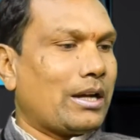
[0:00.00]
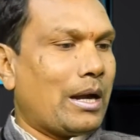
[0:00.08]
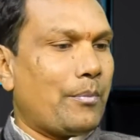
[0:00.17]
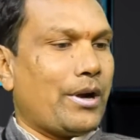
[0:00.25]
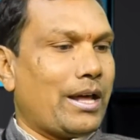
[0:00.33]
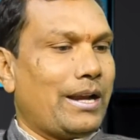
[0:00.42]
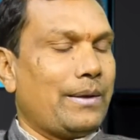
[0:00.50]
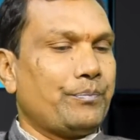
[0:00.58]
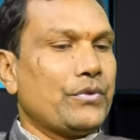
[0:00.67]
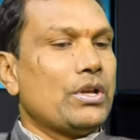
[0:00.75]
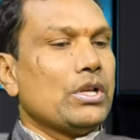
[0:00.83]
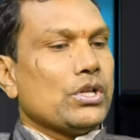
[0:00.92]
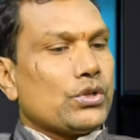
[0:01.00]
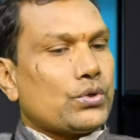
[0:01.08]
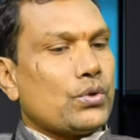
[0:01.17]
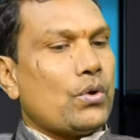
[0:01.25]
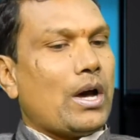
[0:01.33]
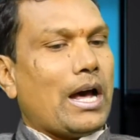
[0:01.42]
కనబడాలి
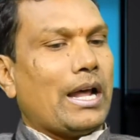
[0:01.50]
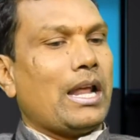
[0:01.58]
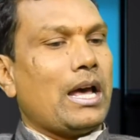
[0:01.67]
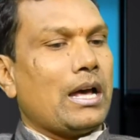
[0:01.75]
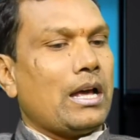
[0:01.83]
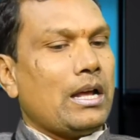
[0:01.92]
సో అలా